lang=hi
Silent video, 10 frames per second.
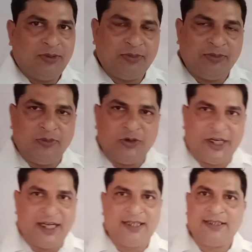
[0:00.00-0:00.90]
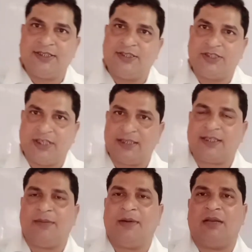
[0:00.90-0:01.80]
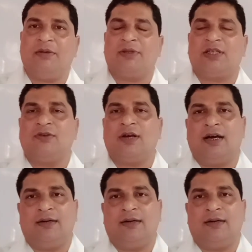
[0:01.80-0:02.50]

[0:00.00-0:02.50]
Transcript: मुनेरा जगत के बारे में बताऊंगा